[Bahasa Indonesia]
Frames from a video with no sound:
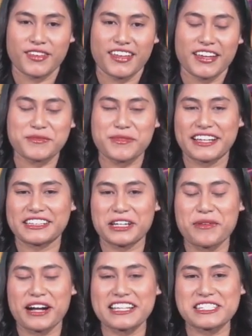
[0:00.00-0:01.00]
Baik, terima
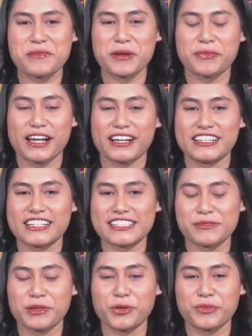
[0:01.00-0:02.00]
kasih Bapak uh,
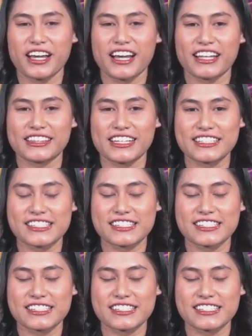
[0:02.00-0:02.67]
sebelumnya atas